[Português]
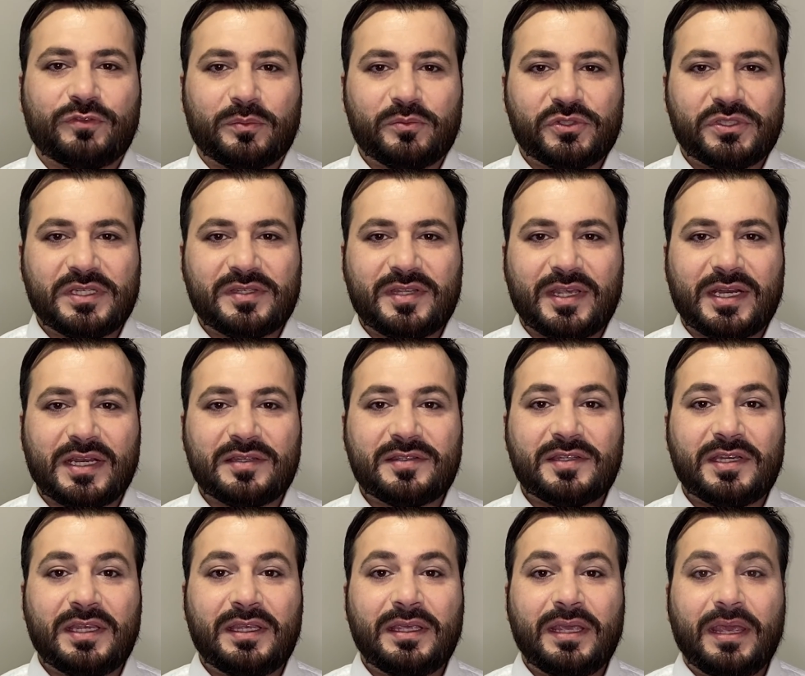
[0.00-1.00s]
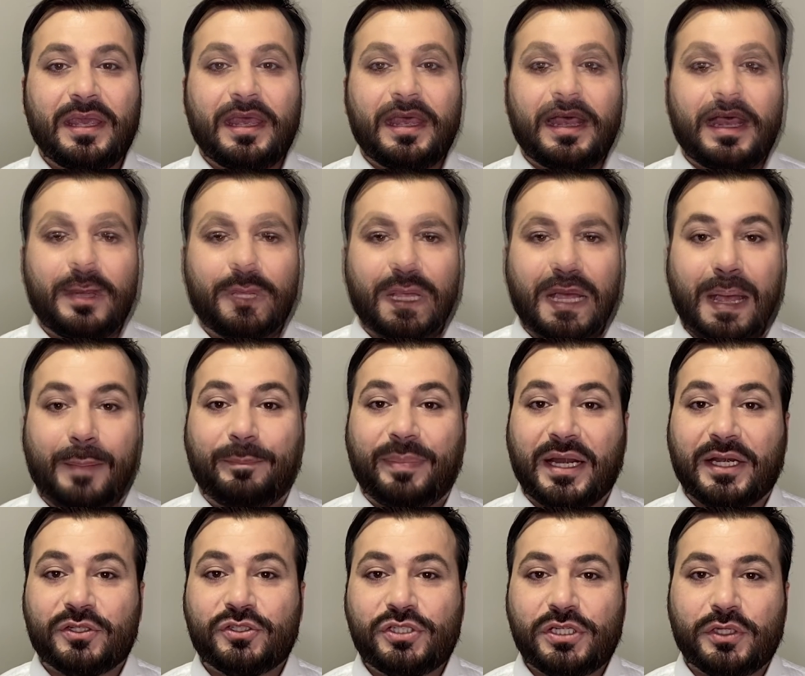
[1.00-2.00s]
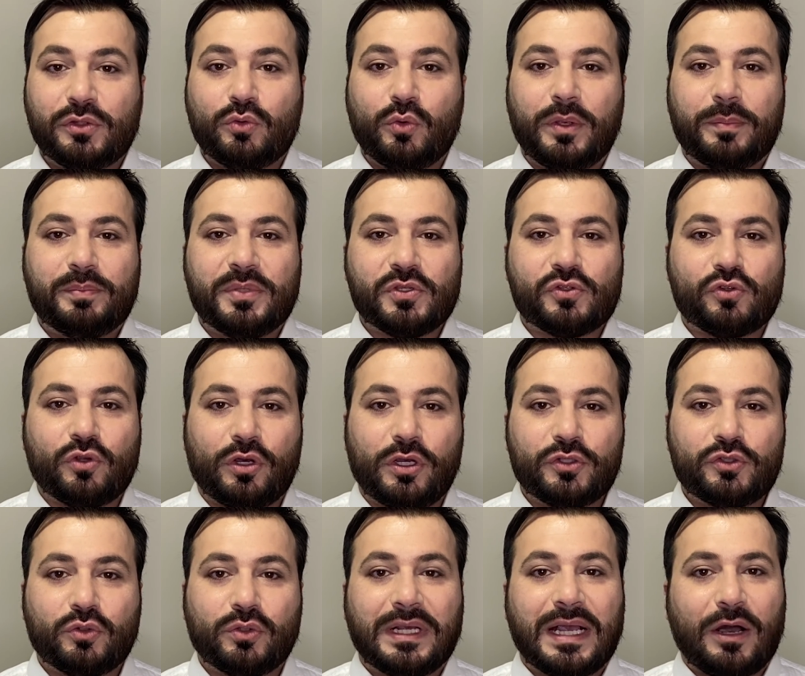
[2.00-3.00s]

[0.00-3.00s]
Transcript: vamos dizer assim, a partir do episódio